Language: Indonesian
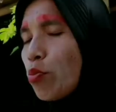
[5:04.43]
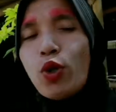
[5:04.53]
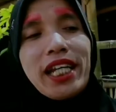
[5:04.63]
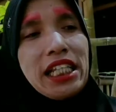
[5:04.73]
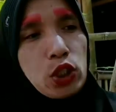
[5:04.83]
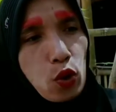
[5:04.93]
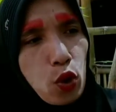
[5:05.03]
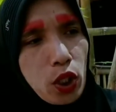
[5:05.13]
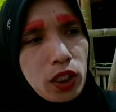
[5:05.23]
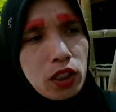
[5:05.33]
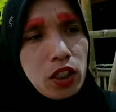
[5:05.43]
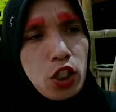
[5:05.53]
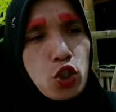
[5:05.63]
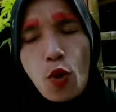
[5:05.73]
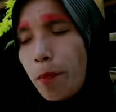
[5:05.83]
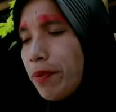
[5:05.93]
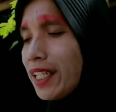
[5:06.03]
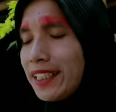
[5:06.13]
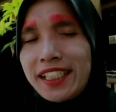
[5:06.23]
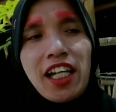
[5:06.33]
konbu nisun
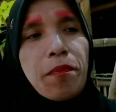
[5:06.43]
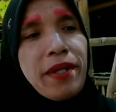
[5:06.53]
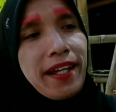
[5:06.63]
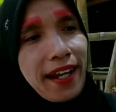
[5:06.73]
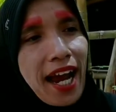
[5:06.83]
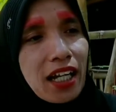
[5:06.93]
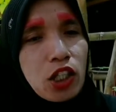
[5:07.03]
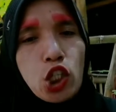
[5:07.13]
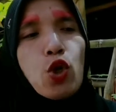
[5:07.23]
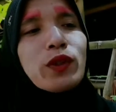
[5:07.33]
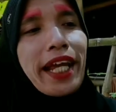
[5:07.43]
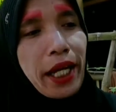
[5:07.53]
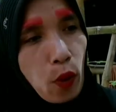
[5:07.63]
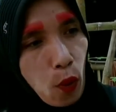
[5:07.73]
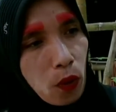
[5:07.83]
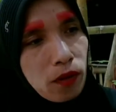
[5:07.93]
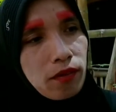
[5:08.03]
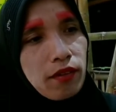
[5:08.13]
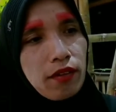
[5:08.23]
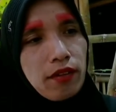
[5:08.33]
nyumbang jajan bikang du tenung